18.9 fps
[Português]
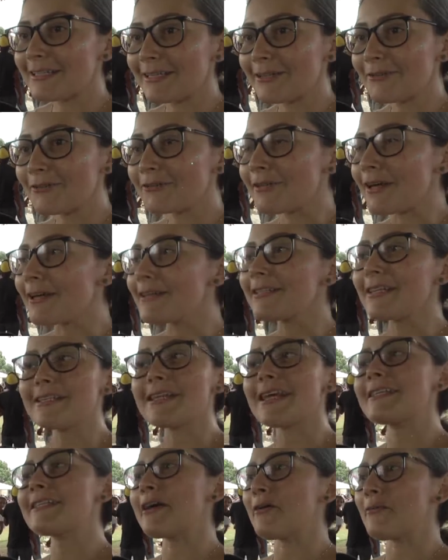Sim, não tem
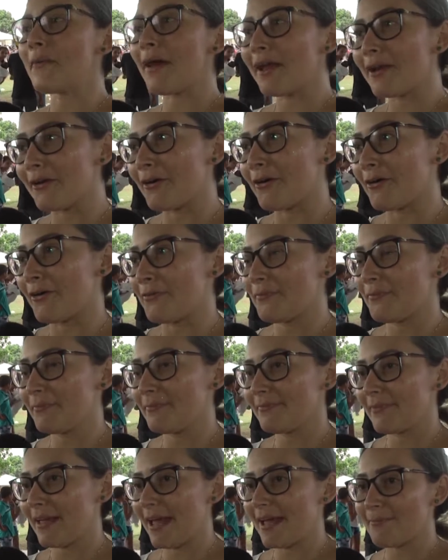sensação melhor.
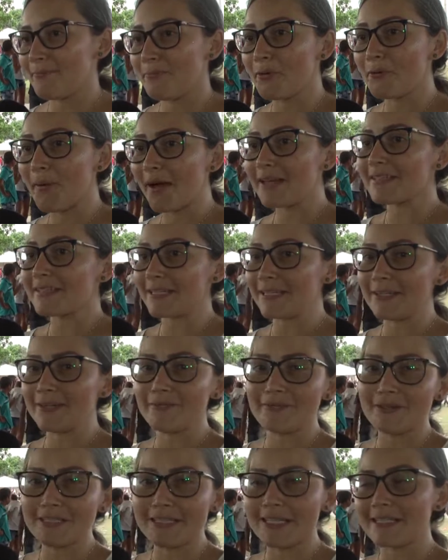Ah, por mais que
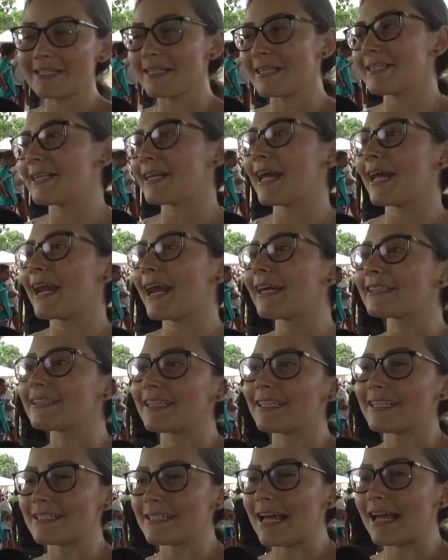você esteja
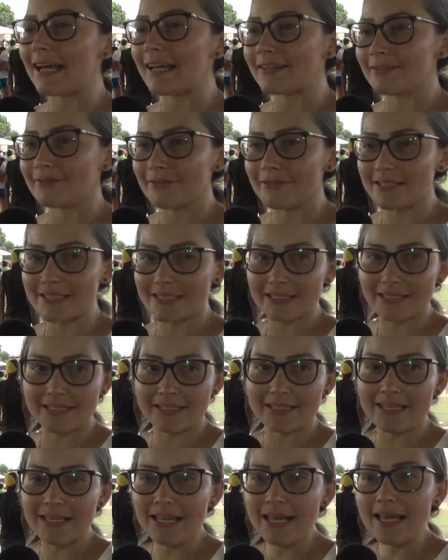caracterizado,
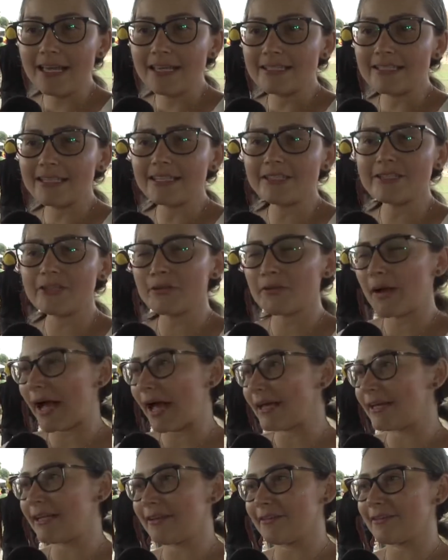você sentir o
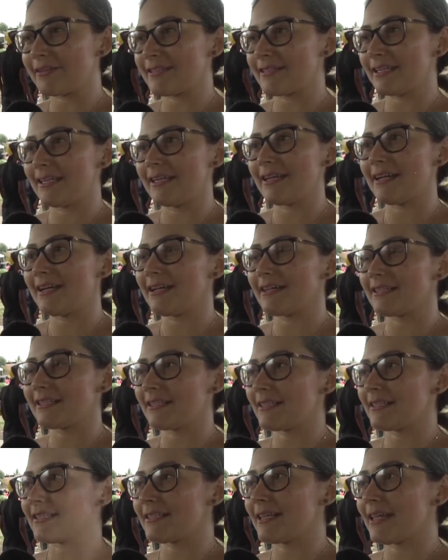carinho das
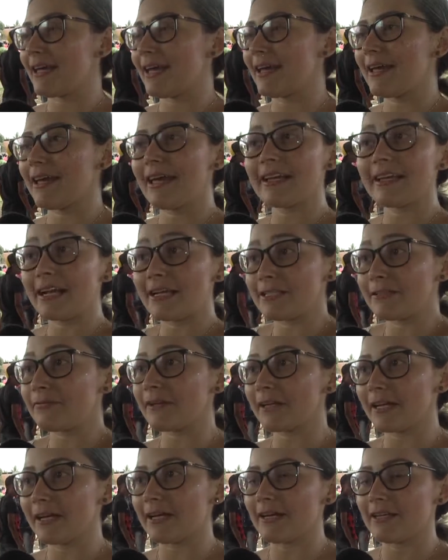crianças é, é
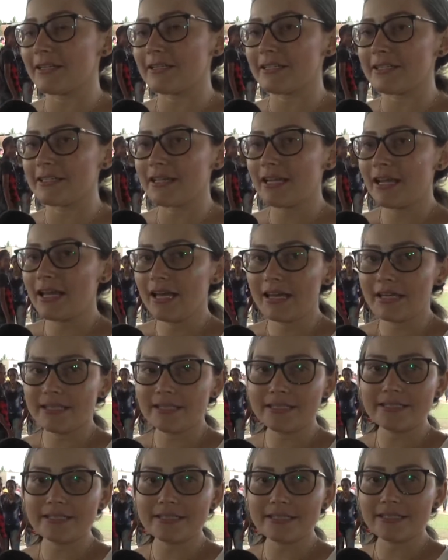gratificante.
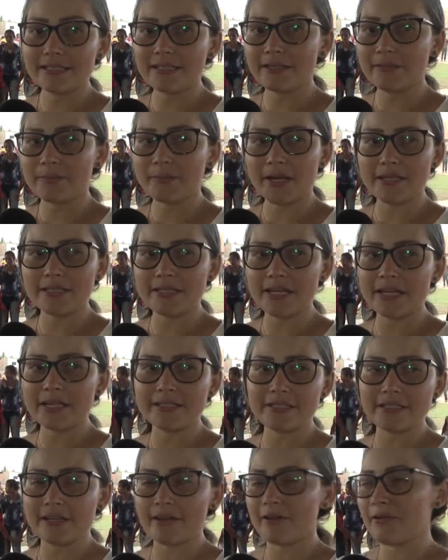E assim, para a
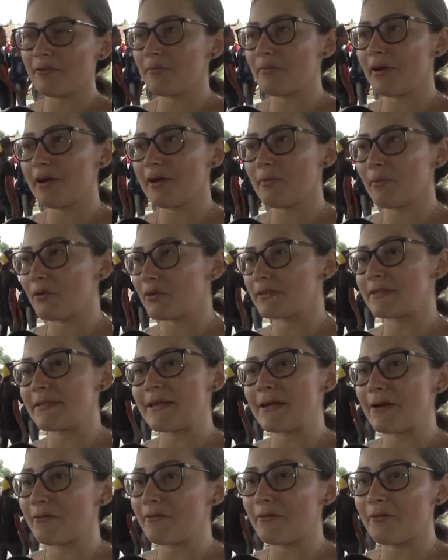gente é uma
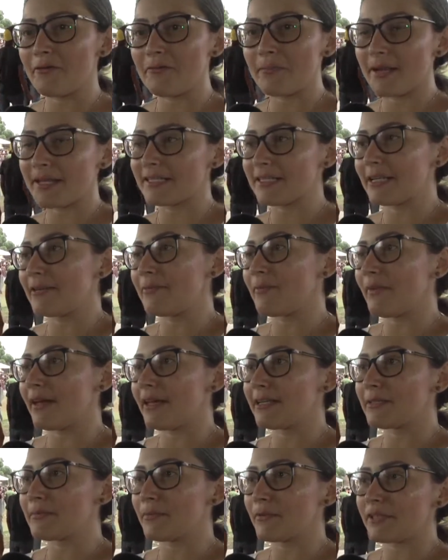emoção, é um prazer
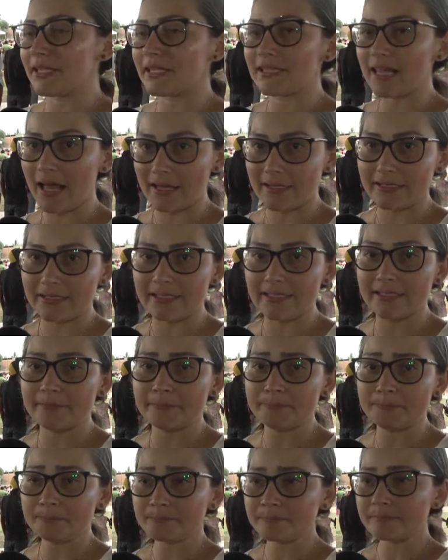imenso poder estar aqui.